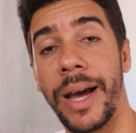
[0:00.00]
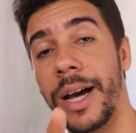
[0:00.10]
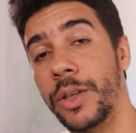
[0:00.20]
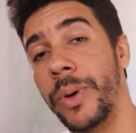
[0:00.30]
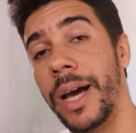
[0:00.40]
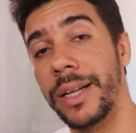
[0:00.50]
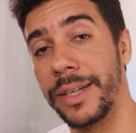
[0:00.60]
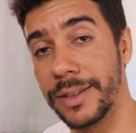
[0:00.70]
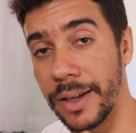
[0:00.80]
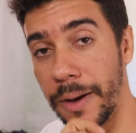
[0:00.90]
errado, o errado
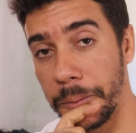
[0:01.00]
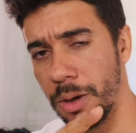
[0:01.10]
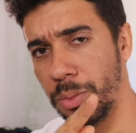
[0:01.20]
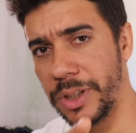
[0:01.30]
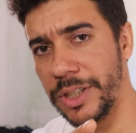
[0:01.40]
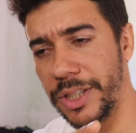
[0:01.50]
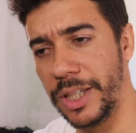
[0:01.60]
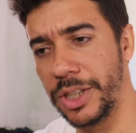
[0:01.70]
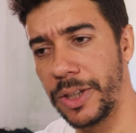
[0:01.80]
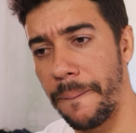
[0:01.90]
é certo. Muita
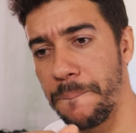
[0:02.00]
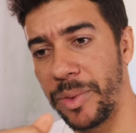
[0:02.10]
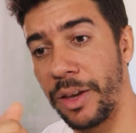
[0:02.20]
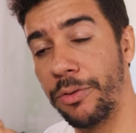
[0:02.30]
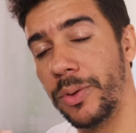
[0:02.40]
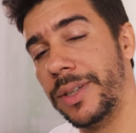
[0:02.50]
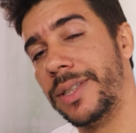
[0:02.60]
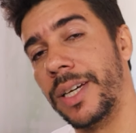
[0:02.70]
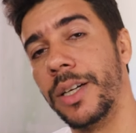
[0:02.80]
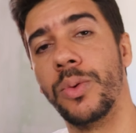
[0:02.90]
gente está
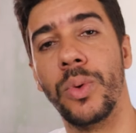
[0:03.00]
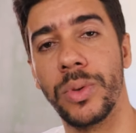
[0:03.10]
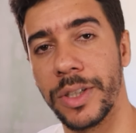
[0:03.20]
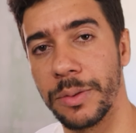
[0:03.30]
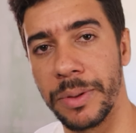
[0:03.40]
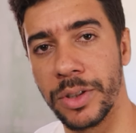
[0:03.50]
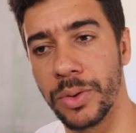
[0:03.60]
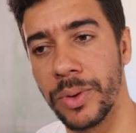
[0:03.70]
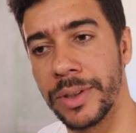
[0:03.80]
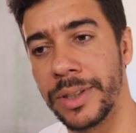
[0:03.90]
influenciando outras
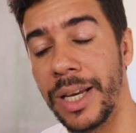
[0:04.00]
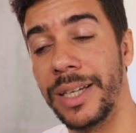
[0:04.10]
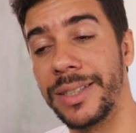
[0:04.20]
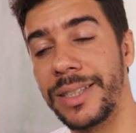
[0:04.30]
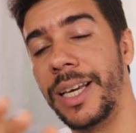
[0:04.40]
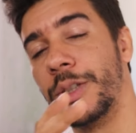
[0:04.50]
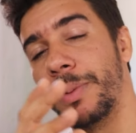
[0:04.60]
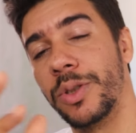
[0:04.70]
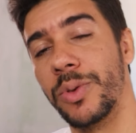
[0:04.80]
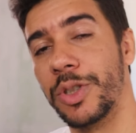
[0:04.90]
pessoas sem as
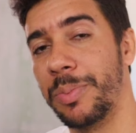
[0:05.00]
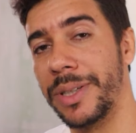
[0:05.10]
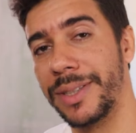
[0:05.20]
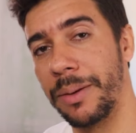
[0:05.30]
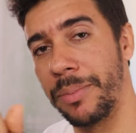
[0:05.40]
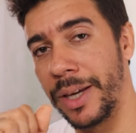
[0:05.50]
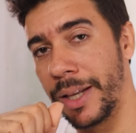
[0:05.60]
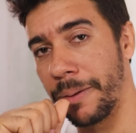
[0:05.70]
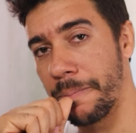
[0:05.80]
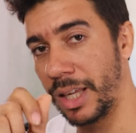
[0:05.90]
pessoas
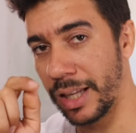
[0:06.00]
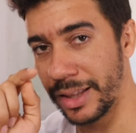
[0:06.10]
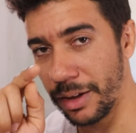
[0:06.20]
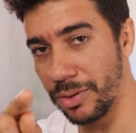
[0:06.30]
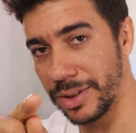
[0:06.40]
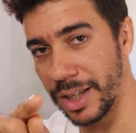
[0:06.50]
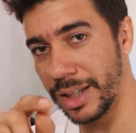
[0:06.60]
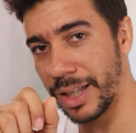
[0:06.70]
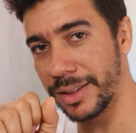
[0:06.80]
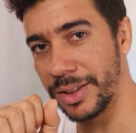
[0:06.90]
perceberem. E até você
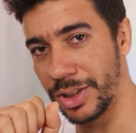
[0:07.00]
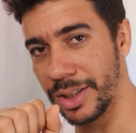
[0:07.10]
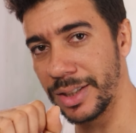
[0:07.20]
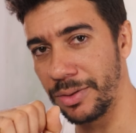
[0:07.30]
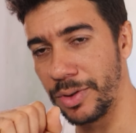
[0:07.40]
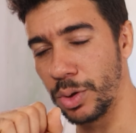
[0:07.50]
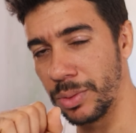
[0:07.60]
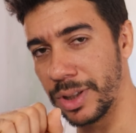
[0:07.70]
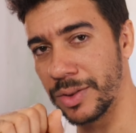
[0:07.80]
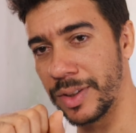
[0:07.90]
que está assistindo esse vídeo,
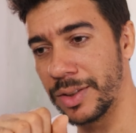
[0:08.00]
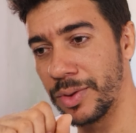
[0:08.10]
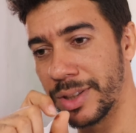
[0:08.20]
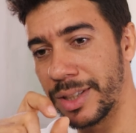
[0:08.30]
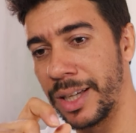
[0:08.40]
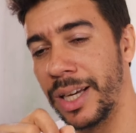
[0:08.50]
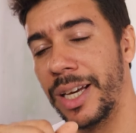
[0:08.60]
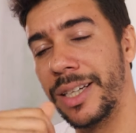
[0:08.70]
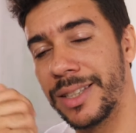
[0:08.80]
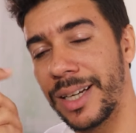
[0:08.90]
muitas vezes você
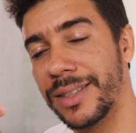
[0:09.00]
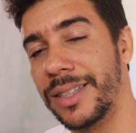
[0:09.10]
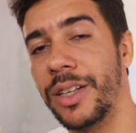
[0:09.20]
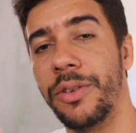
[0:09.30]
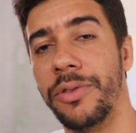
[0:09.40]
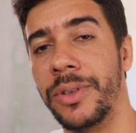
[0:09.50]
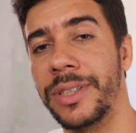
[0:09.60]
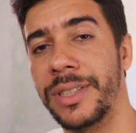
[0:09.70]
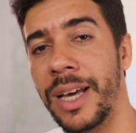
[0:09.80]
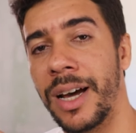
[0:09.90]
está sendo
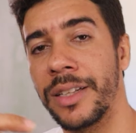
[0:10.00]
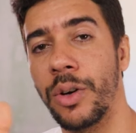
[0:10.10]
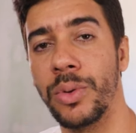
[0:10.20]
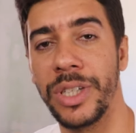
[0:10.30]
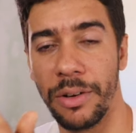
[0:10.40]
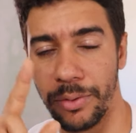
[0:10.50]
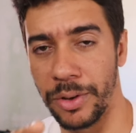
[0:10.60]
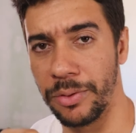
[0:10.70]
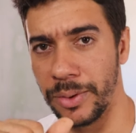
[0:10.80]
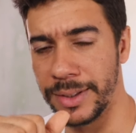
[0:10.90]
influenciada ou já
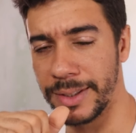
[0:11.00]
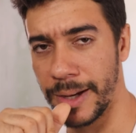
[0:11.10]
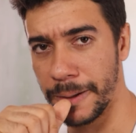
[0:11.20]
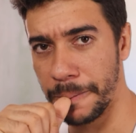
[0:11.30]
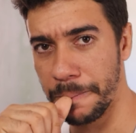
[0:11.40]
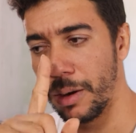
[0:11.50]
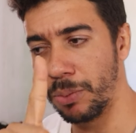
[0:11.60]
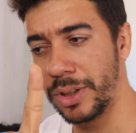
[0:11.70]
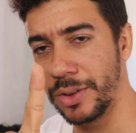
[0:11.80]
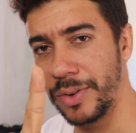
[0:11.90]
foi influenciada.
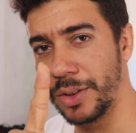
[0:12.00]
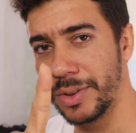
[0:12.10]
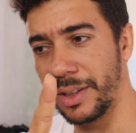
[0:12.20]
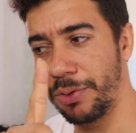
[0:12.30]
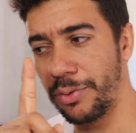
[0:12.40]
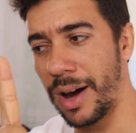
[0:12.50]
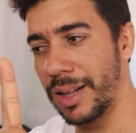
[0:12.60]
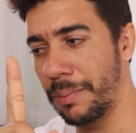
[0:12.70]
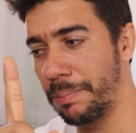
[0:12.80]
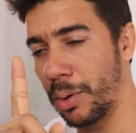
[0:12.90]
Muitas vezes você
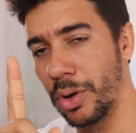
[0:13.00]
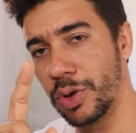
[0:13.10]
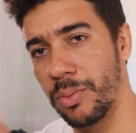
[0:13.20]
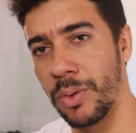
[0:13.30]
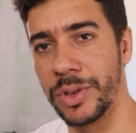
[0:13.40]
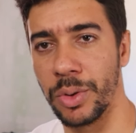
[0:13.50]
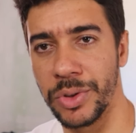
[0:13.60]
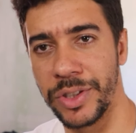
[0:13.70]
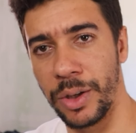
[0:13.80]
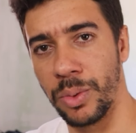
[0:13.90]
fala próximo ao seu
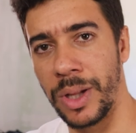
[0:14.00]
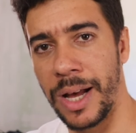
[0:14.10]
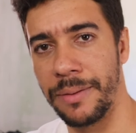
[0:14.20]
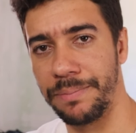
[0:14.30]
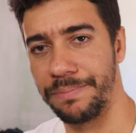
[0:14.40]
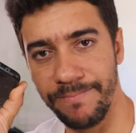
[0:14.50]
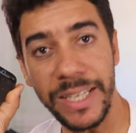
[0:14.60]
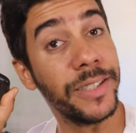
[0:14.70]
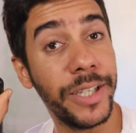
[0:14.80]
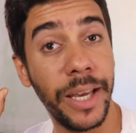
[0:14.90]
celular
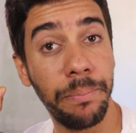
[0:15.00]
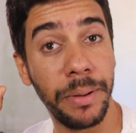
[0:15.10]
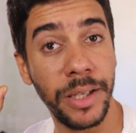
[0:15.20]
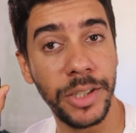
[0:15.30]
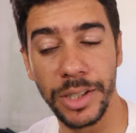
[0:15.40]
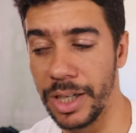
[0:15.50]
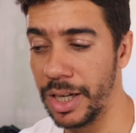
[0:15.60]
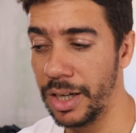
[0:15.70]
e de repente